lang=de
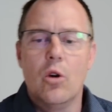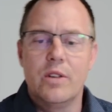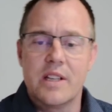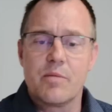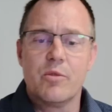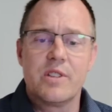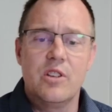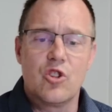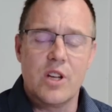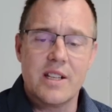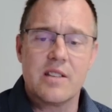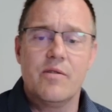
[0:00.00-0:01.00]
Und jetzt muss die
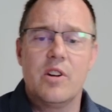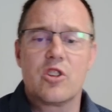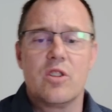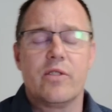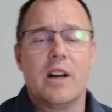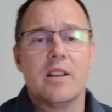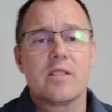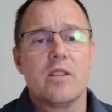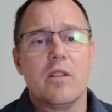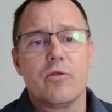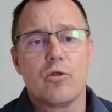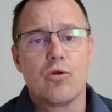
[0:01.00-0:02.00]
Staatsanwaltschaft alles
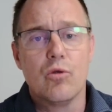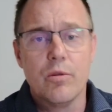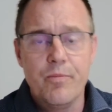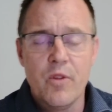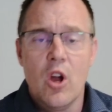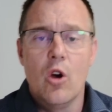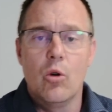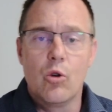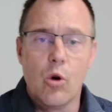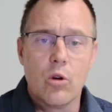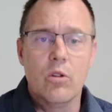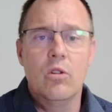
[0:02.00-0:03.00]
dafür tun und
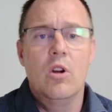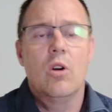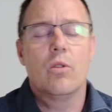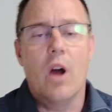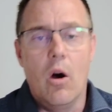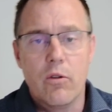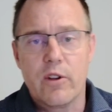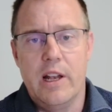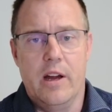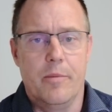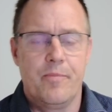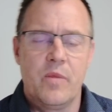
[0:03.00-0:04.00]
gucken und
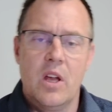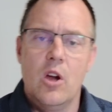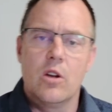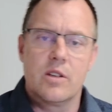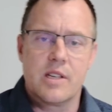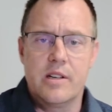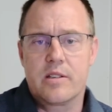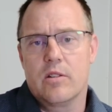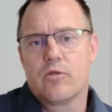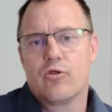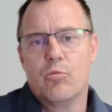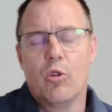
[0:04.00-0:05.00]
aufklären. Das heißt
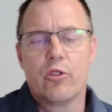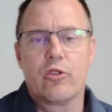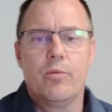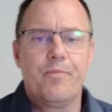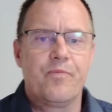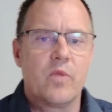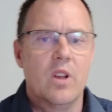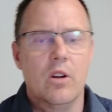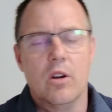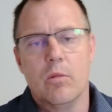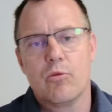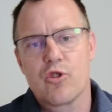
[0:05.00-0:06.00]
also, sie muss
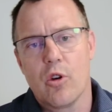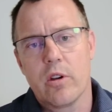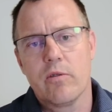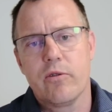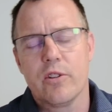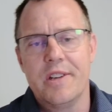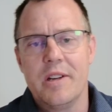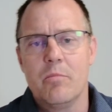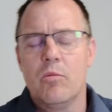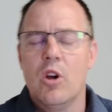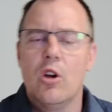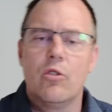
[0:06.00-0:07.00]
äh, Zeugen
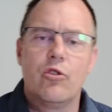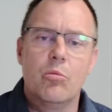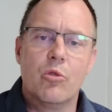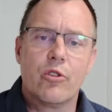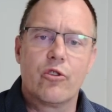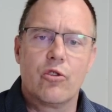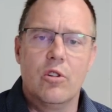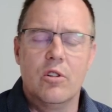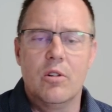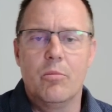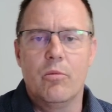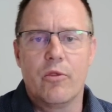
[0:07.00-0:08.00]
vernehmen, sie muss
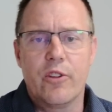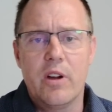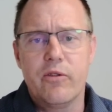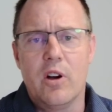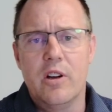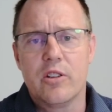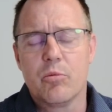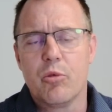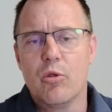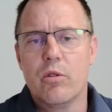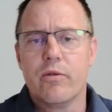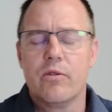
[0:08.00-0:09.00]
äh, Sachverhalte
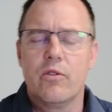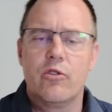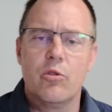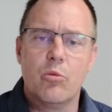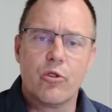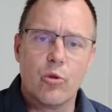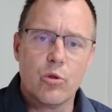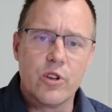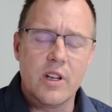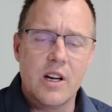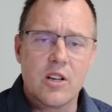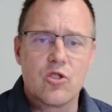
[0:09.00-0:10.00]
prüfen, sie muss
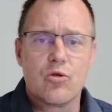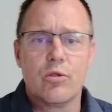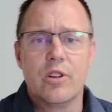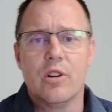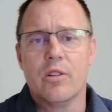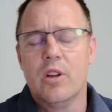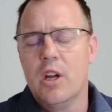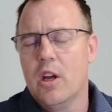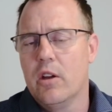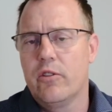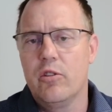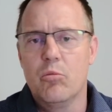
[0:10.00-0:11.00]
Unterlagen studieren,
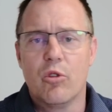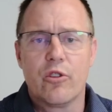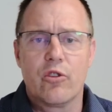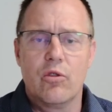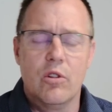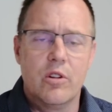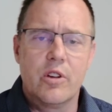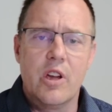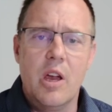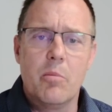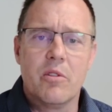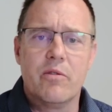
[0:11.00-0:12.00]
sie muss äh,
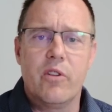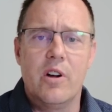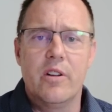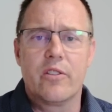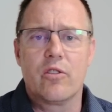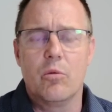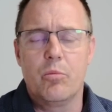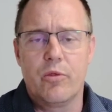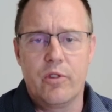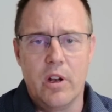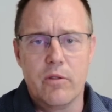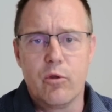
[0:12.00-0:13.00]
gegebenenfalls
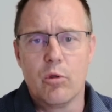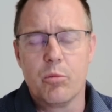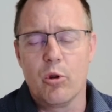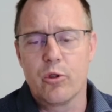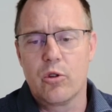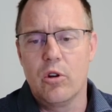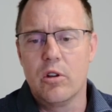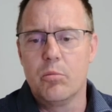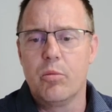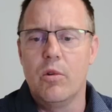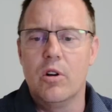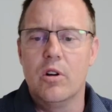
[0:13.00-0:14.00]
Telefonprotokolle
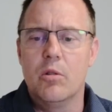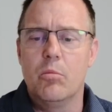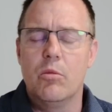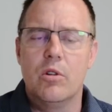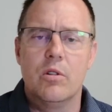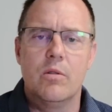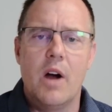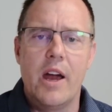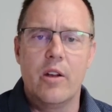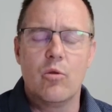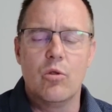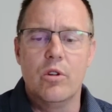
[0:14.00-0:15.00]
äh, äh,
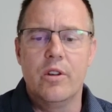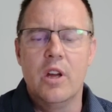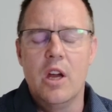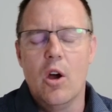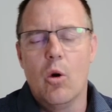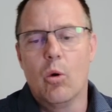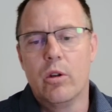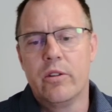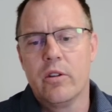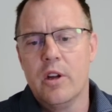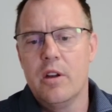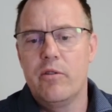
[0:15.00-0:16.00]
einholen
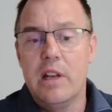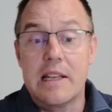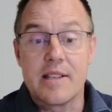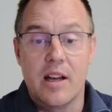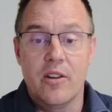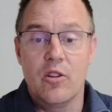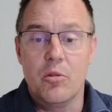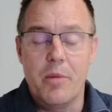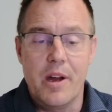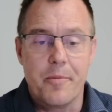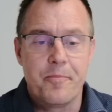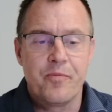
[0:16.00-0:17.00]
und vieles andere
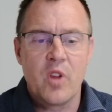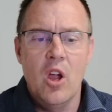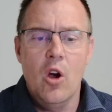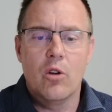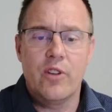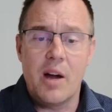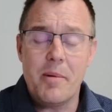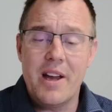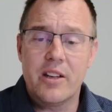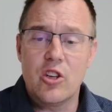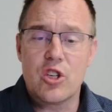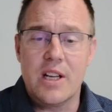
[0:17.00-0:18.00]
mehr. Und dabei
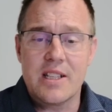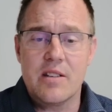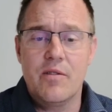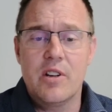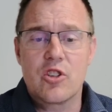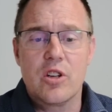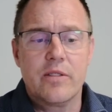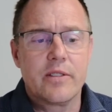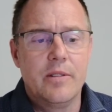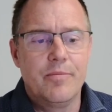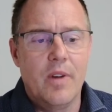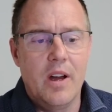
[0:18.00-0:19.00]
hat die
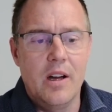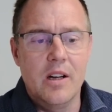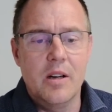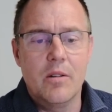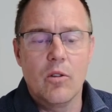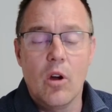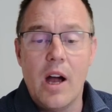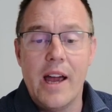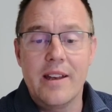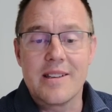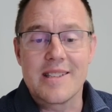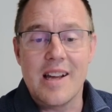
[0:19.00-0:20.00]
Staatsanwaltschaft äh, noch
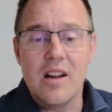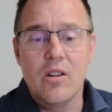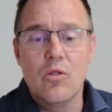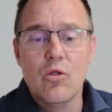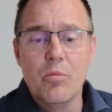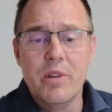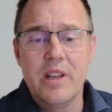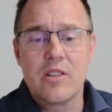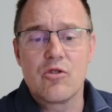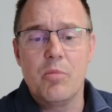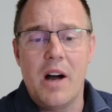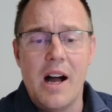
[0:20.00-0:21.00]
eine Sache unbedingt
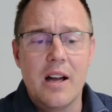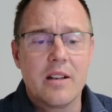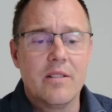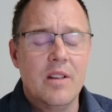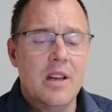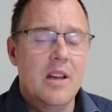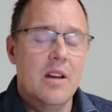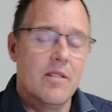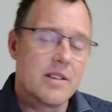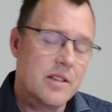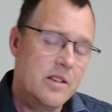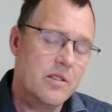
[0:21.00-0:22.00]
zu beachten,
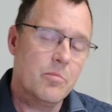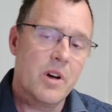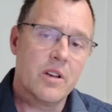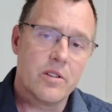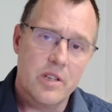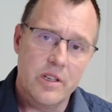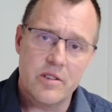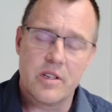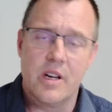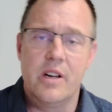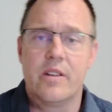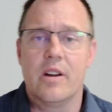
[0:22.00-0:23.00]
was ich in meiner
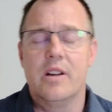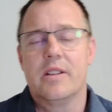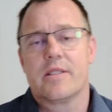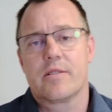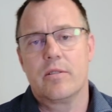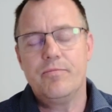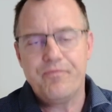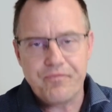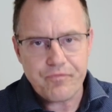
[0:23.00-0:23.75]
Tätigkeit als